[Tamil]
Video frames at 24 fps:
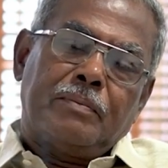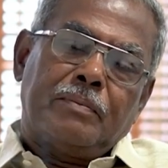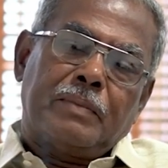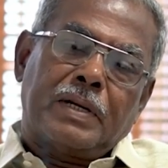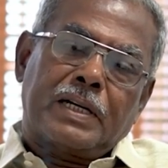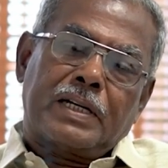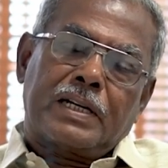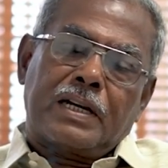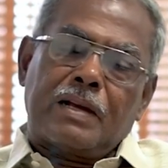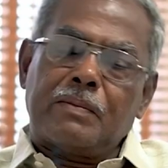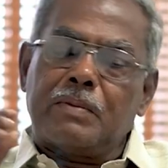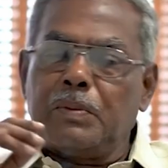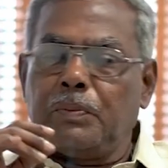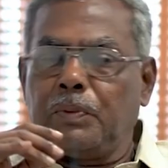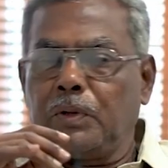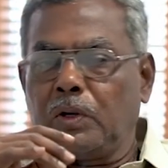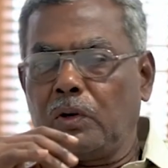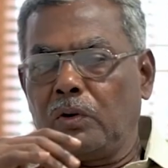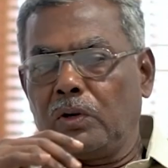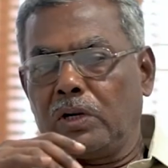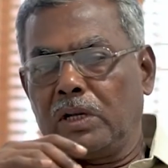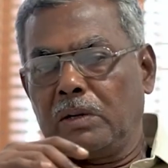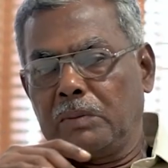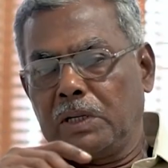மற்ற
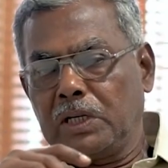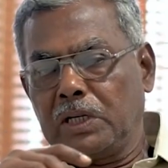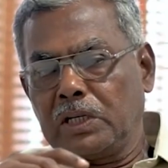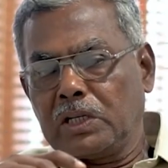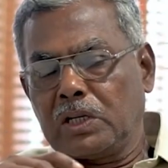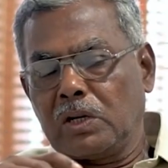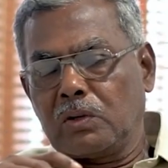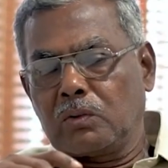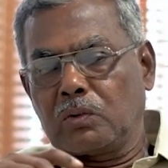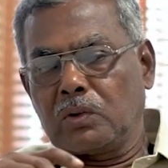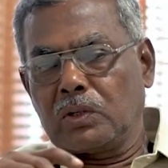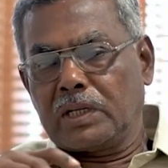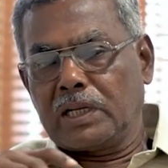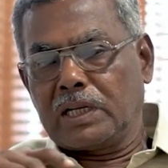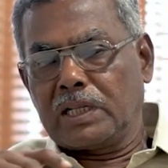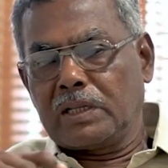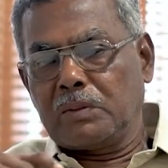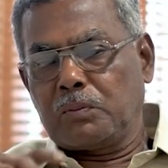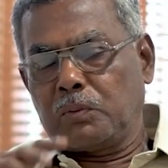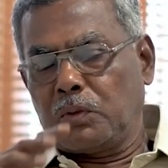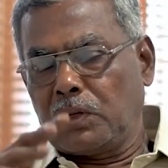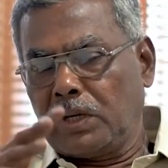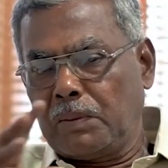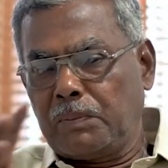அமைப்புகளுடைய மனுக்கள்
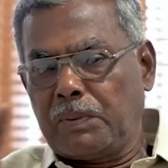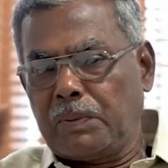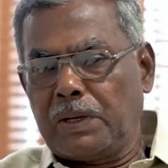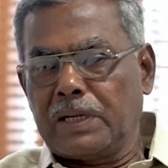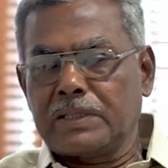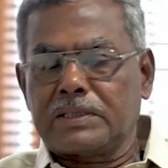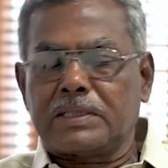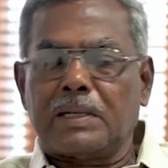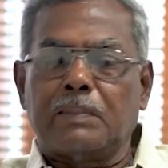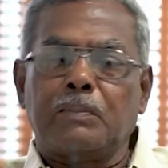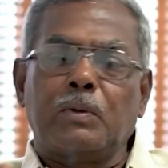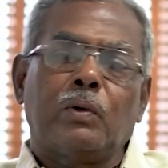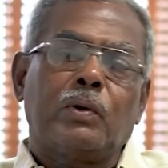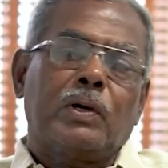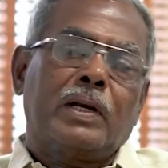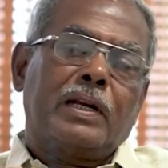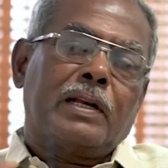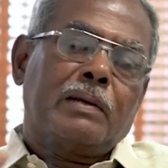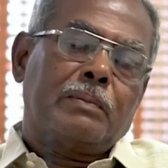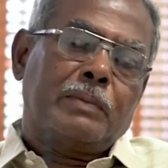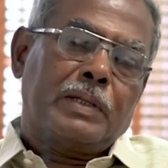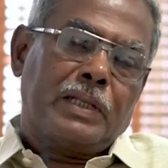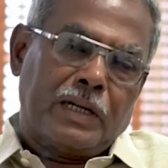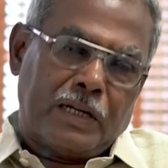கொடுக்கறது போன்ற பல
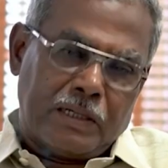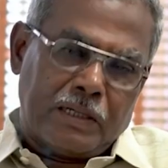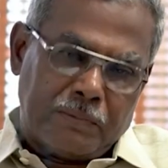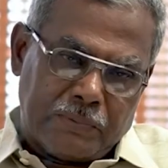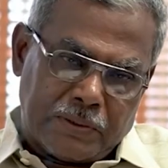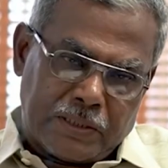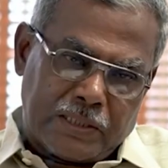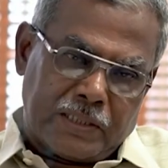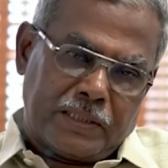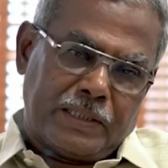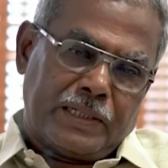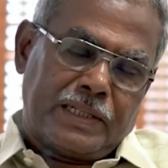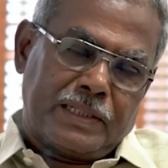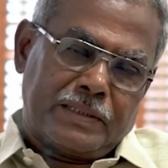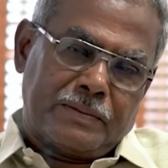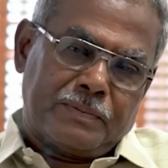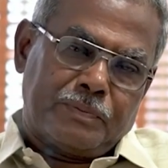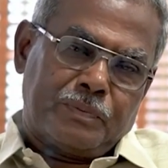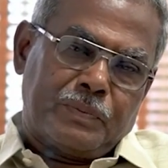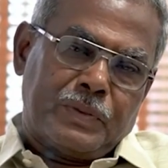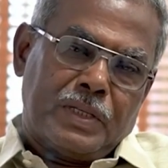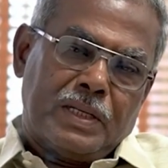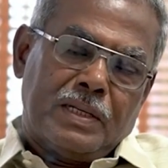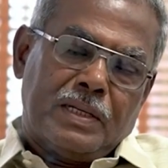சம்பவங்கள் என்பது நடைபெற்றிருக்கிறது
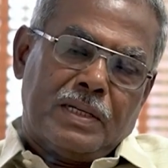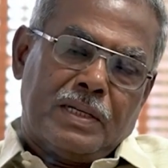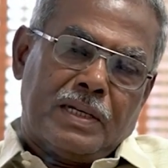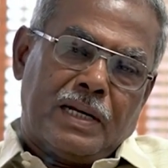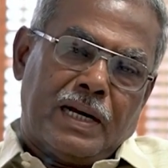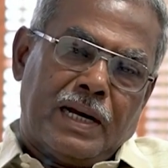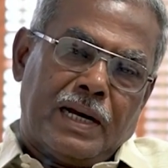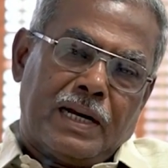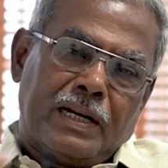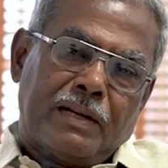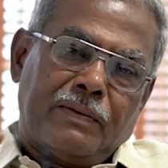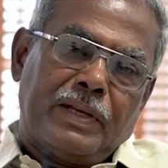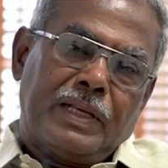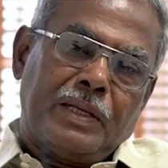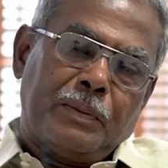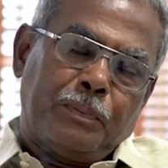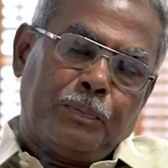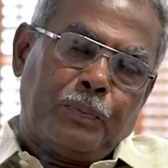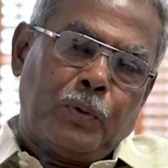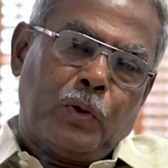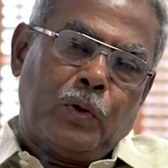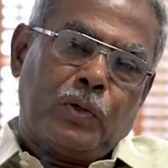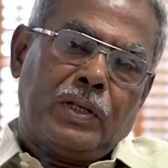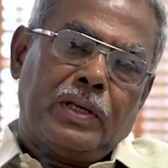ஆகவே
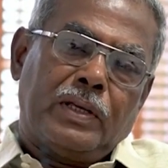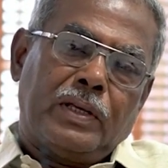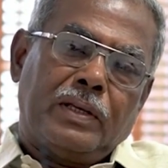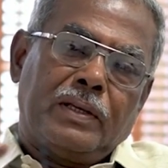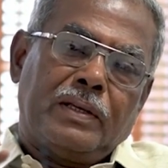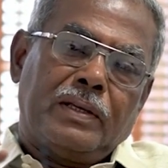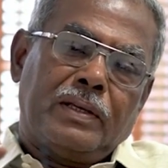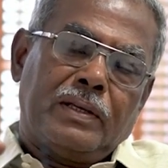இப்போது